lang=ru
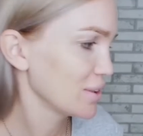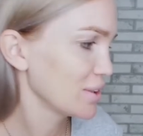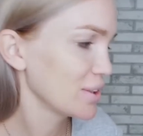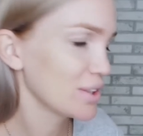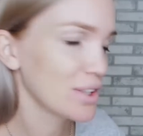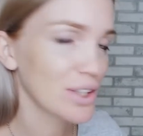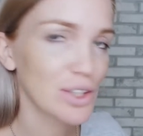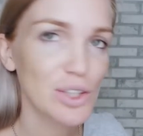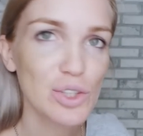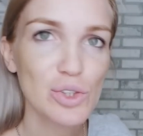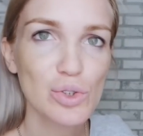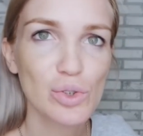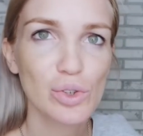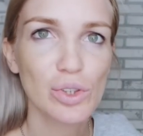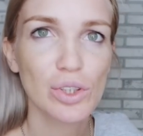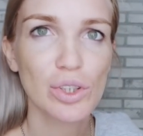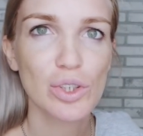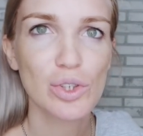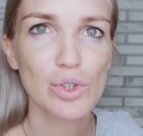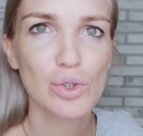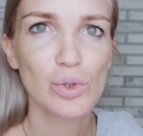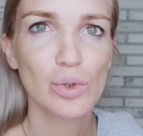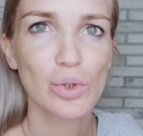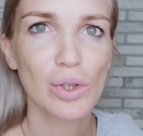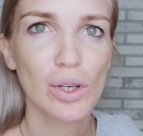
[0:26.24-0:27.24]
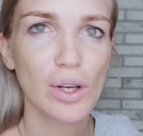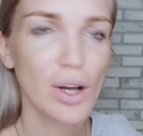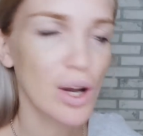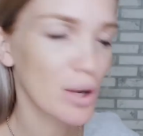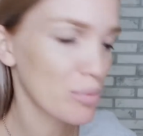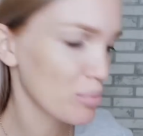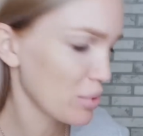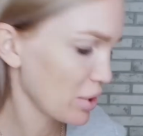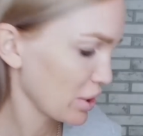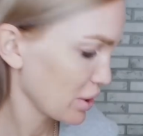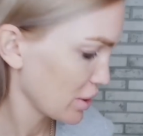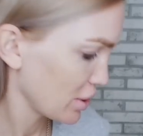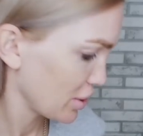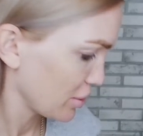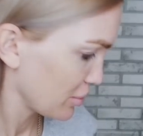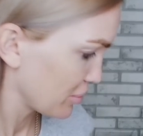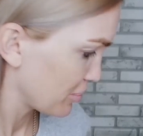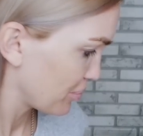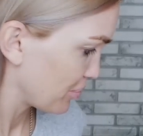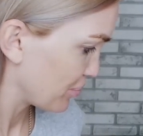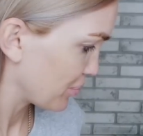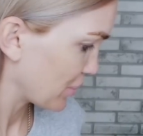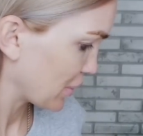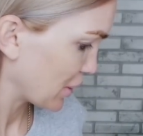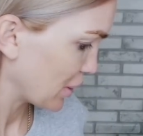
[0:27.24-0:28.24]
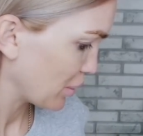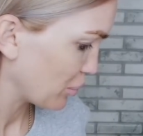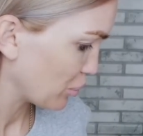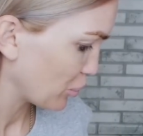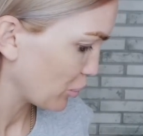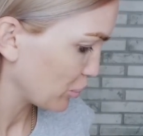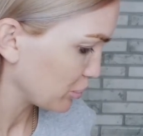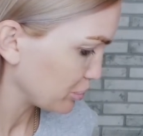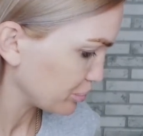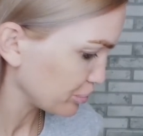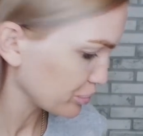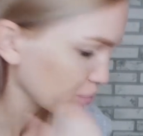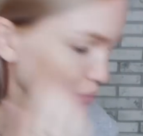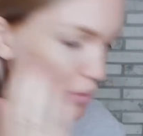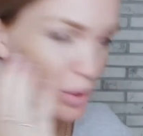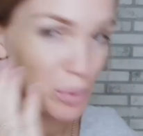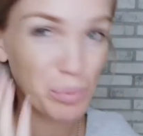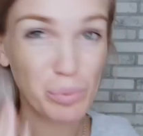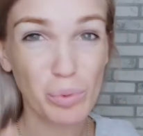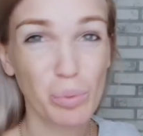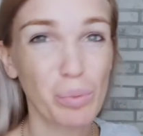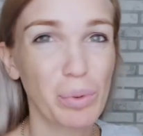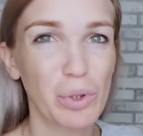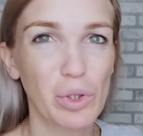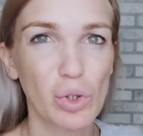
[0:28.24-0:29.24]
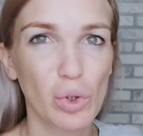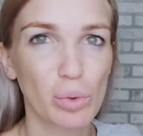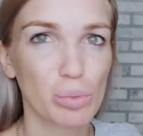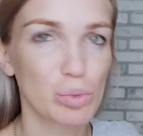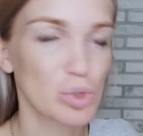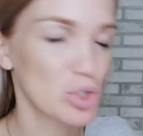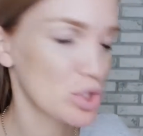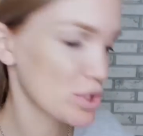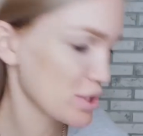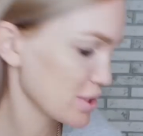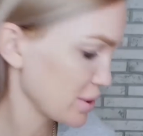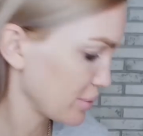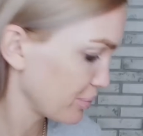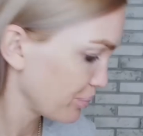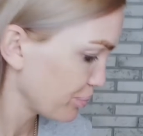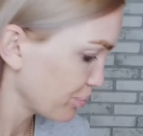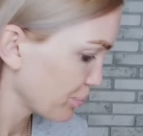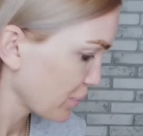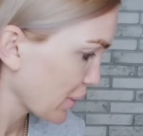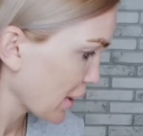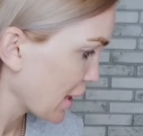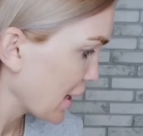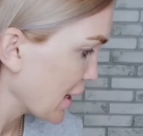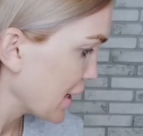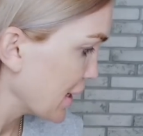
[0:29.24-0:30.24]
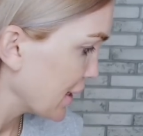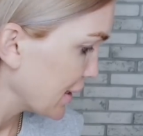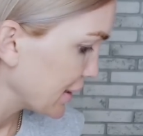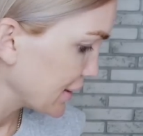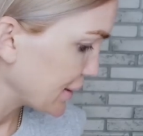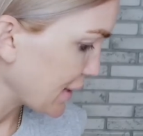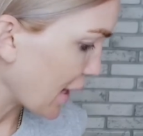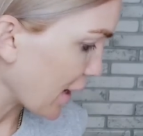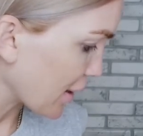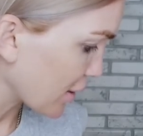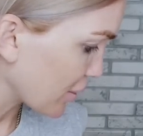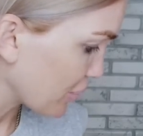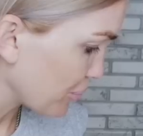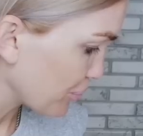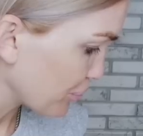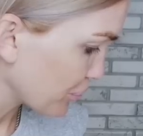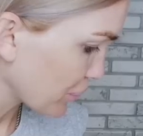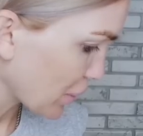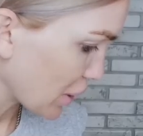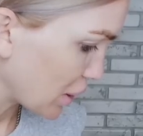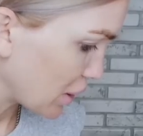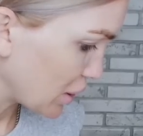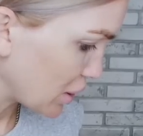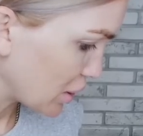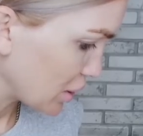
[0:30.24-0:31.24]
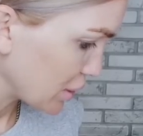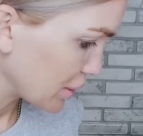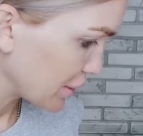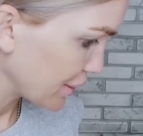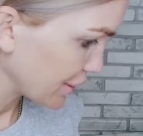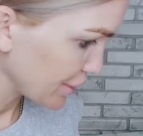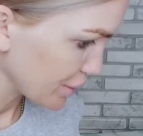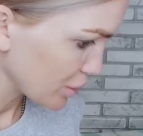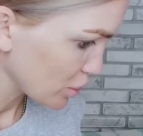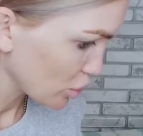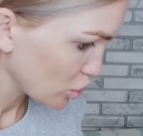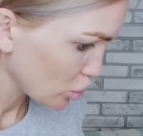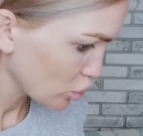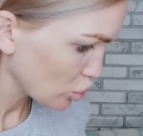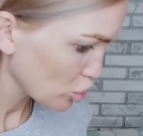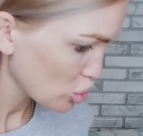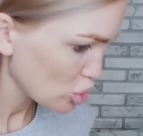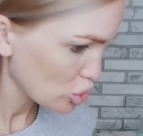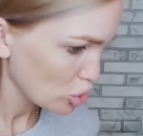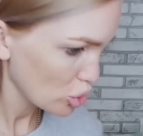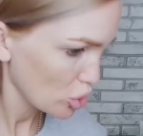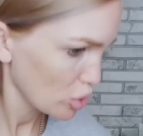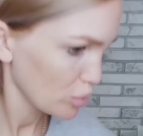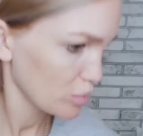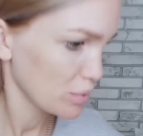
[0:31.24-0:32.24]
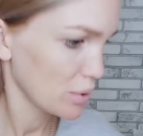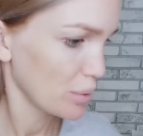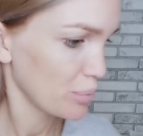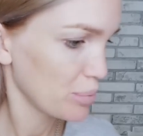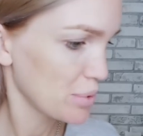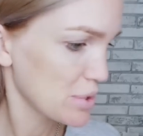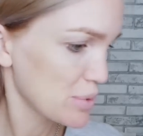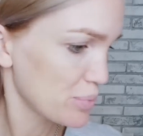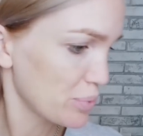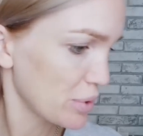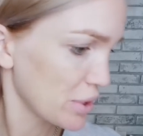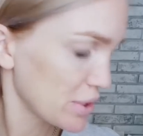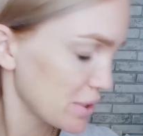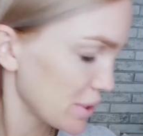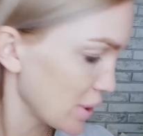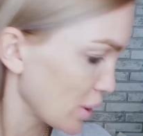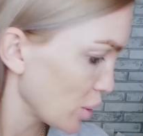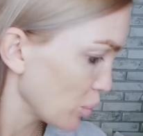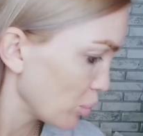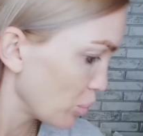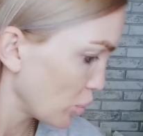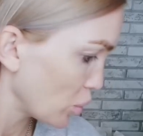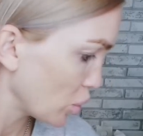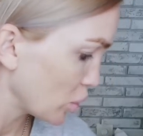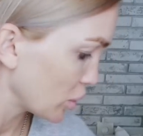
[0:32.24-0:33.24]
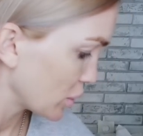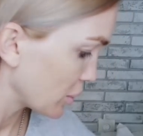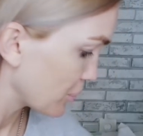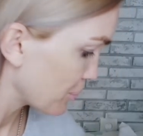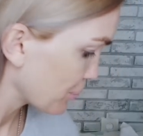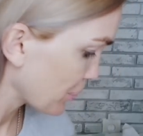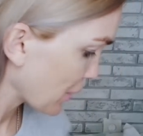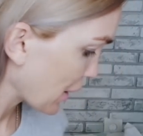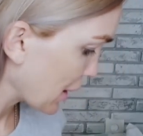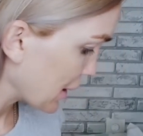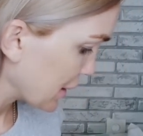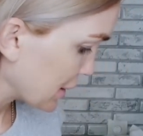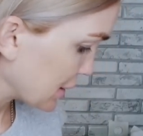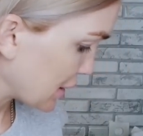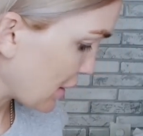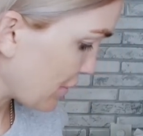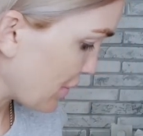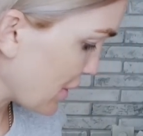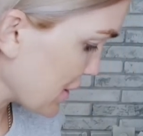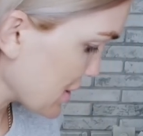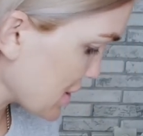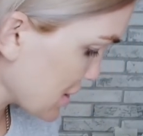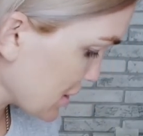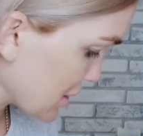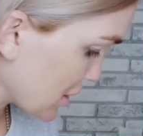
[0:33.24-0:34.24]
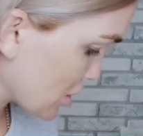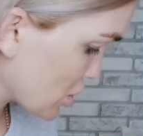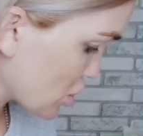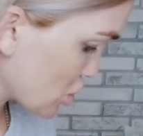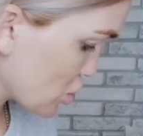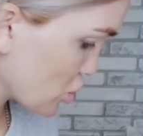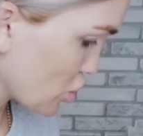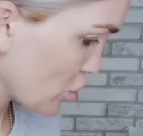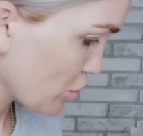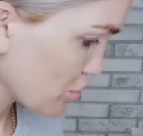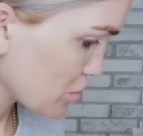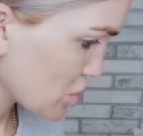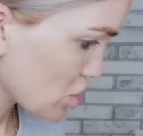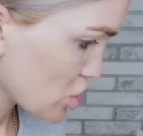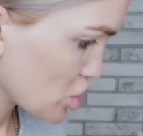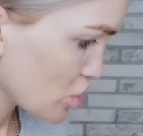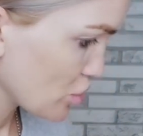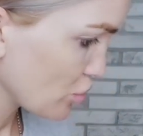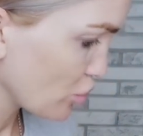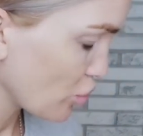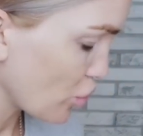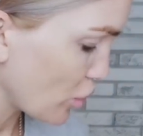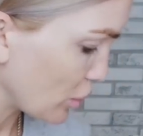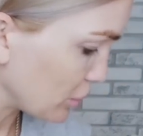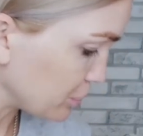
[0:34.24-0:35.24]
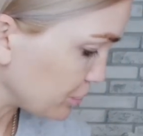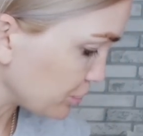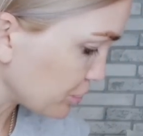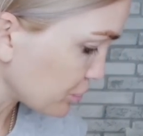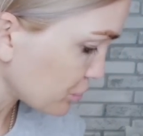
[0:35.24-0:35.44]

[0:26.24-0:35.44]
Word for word: Я ношу такие штуки, как майки ему. Ну, по дому, честно. Так, э, Дэнь, ты тут устроил мне беспредел полный. Давайте начнем с чего?